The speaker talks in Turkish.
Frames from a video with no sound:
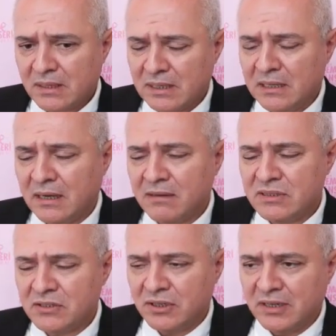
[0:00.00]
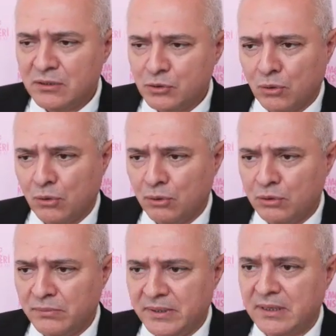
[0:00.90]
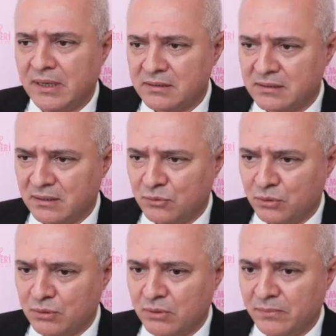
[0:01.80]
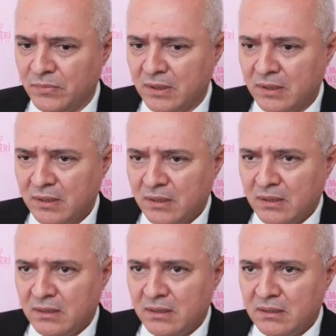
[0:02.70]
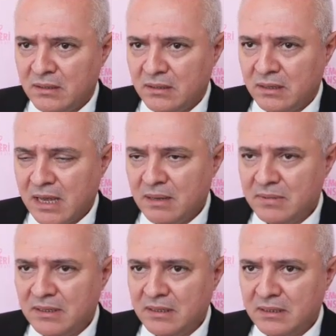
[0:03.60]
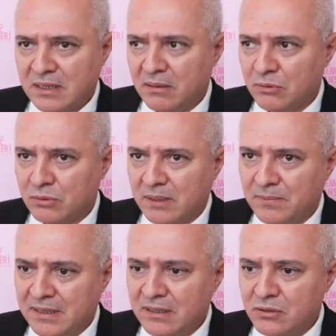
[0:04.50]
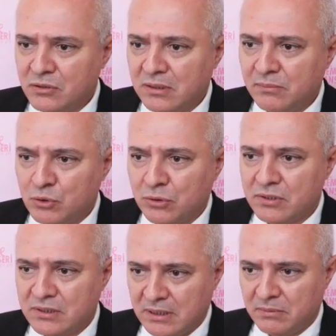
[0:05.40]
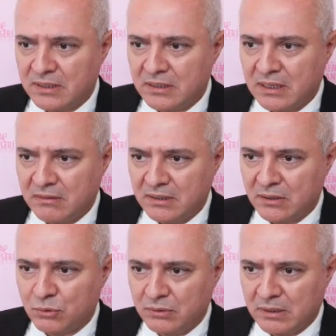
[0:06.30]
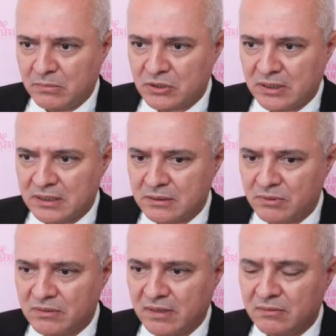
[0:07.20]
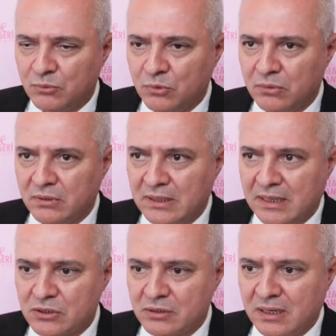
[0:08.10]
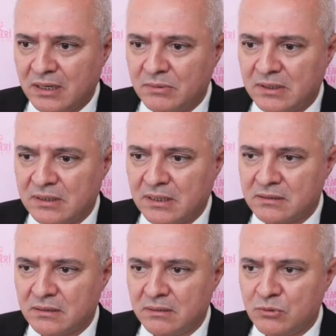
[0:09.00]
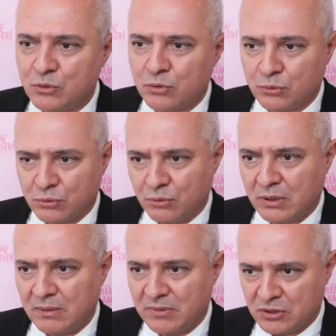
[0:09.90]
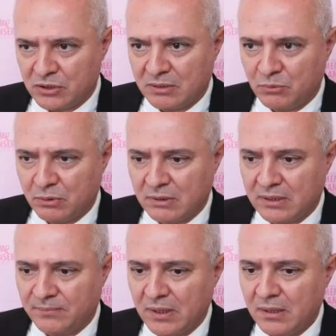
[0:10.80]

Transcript: Tedavi seçeneğinin çok olduğu bir hastalık grubu. E, hem e, kemoterapilerin dışında birçok sistemik tedavileri kullanma şansımız var ve bu ilaçlarla birlikte hastalarımızın çok uzun dönem yaşayabiliyorlar.